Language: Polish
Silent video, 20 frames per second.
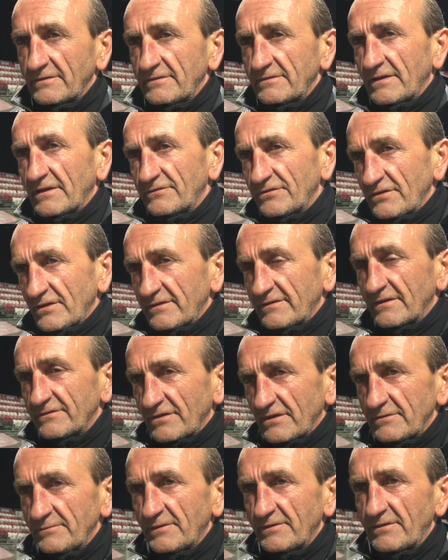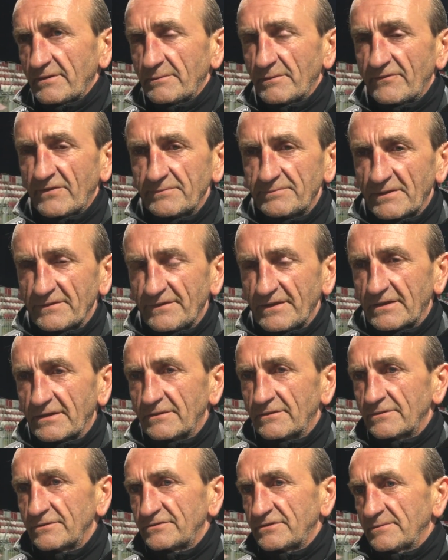zaczę, zaczęliśmy zdejmować plandekę
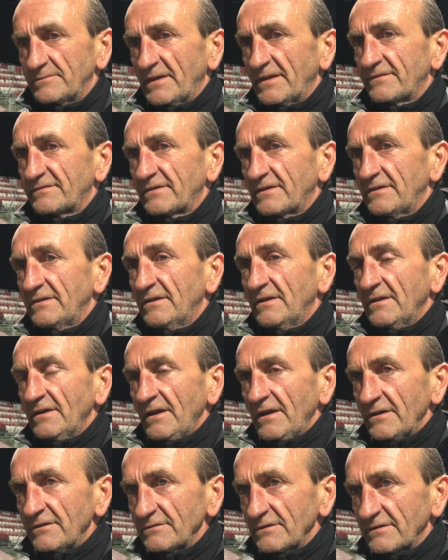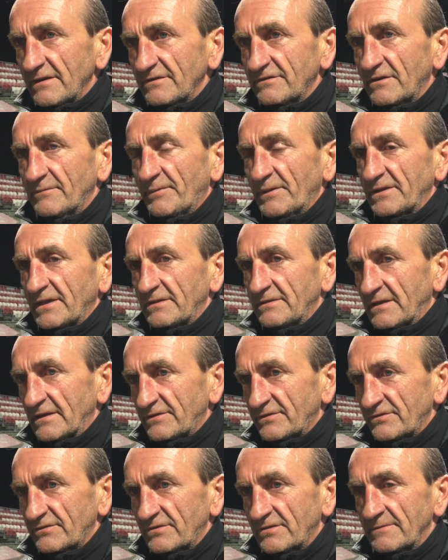o 18, akurat zaczął padać
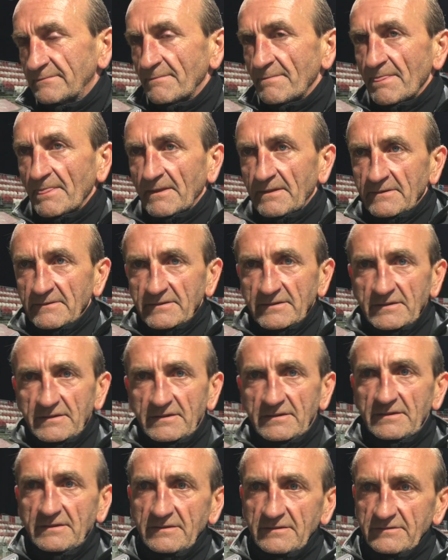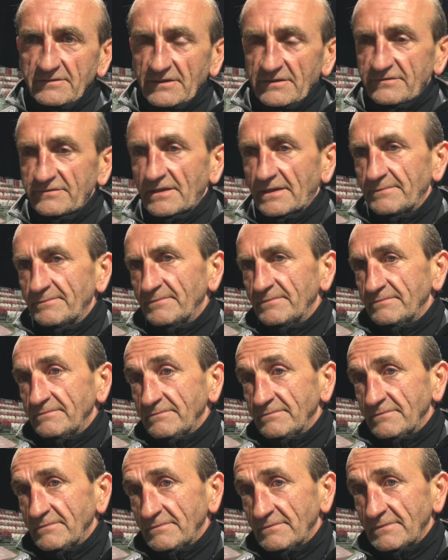deszcz i gdzieś tam
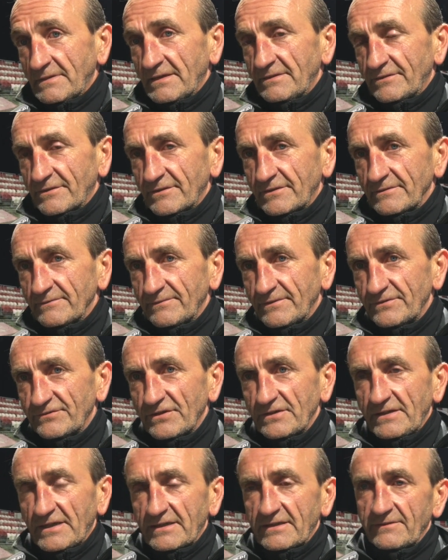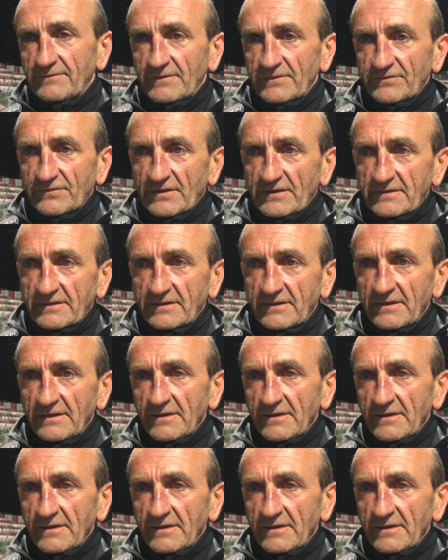ten tor wyszedł jaki wyszedł.